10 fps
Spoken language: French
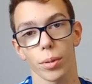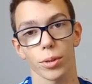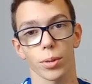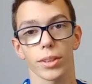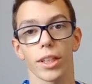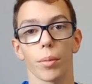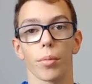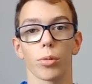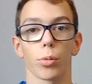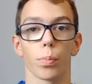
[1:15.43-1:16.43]
parce que c'est quand
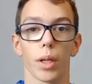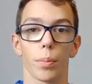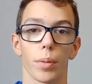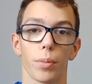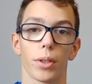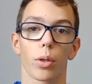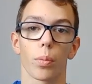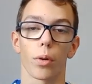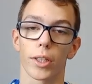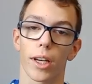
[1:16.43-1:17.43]
même une belle pépite qu'on
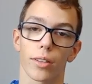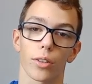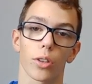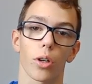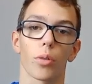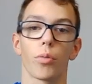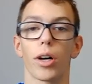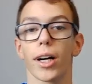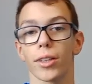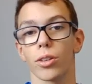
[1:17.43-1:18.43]
peut garder encore au
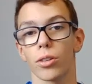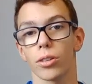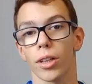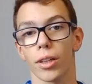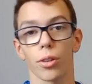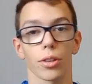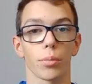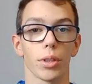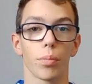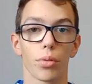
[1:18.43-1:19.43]
moins un an, un an et
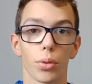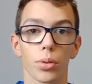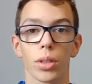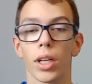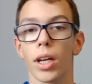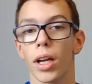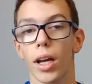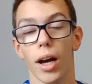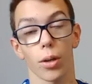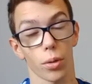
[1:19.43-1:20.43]
demi de plus
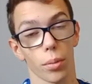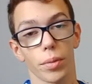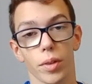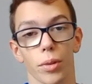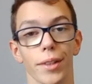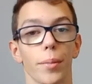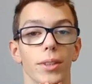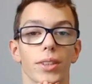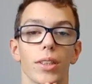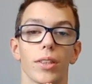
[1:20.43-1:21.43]
à l'Olympique Lyonnais
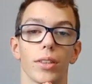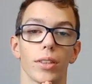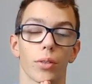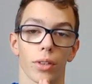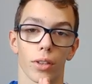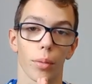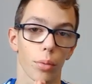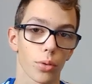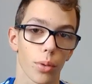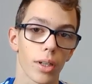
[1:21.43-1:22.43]
parce qu'on en a
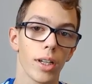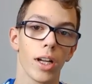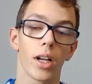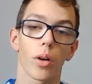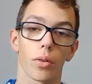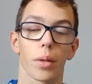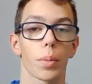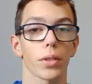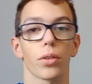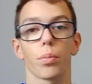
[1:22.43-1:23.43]
besoin. On n'a
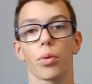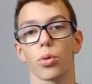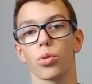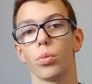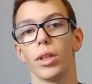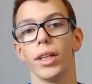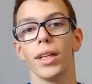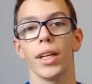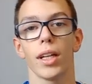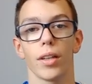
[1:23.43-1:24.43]
personne pour le
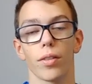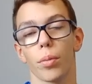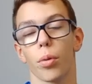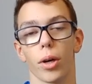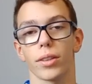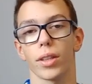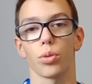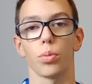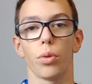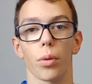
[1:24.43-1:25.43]
doubler, enfin pour être sa
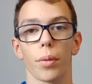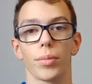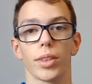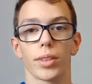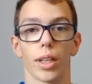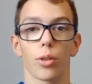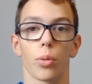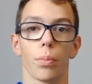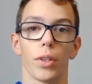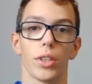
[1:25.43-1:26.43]
doublure, même si celle
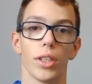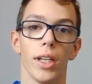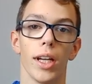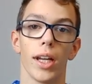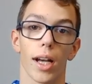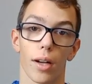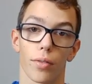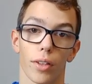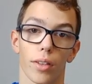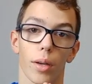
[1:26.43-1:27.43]
qu'on me dit a
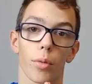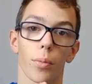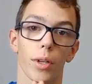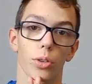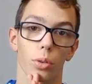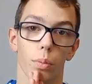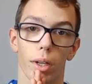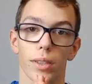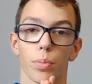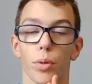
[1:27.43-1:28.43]
fait un très bon match contre
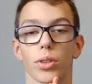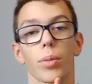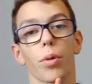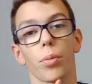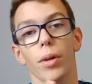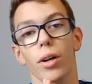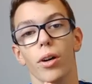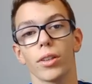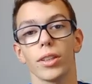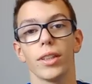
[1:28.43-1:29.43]
Brest pour sa première
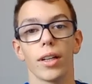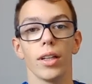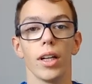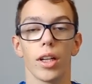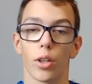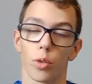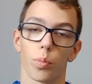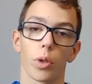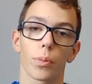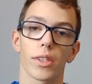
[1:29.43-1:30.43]
en Ligue 1, une
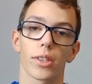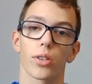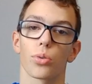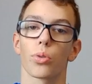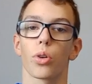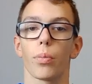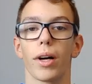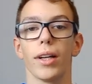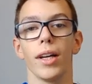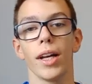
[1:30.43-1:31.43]
bonne prestation
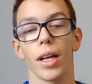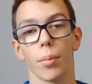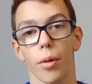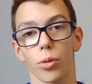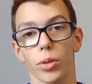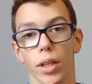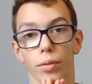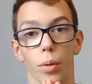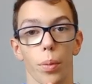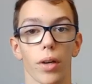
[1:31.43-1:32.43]
globale, mais en tout cas, il
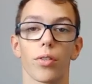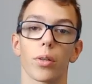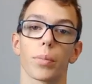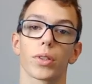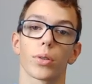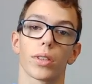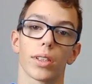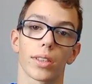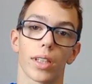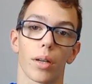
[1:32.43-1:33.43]
ne faut pas le vendre parce que
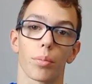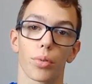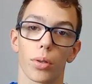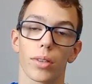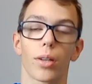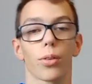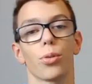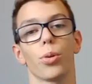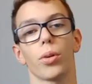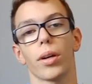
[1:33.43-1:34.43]
c'est un pur talent
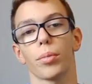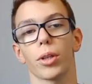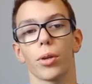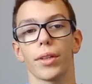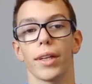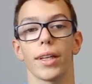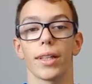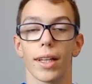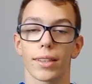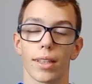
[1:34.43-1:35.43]
de l'Olympique lyonnais et
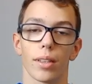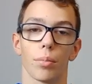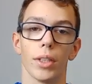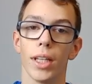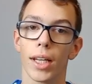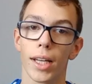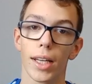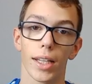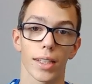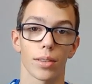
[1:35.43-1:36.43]
de l'Académie.
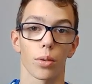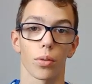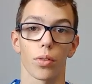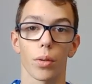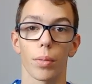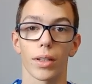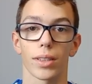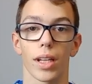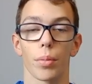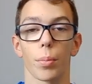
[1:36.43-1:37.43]
Et si on le vend, bah,
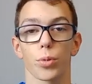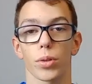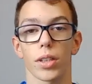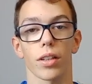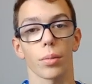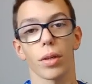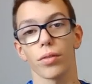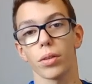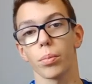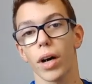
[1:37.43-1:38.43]
c'est la même chose qu'avec
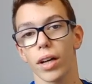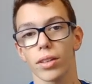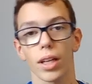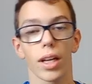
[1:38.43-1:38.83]
Melvin Bard,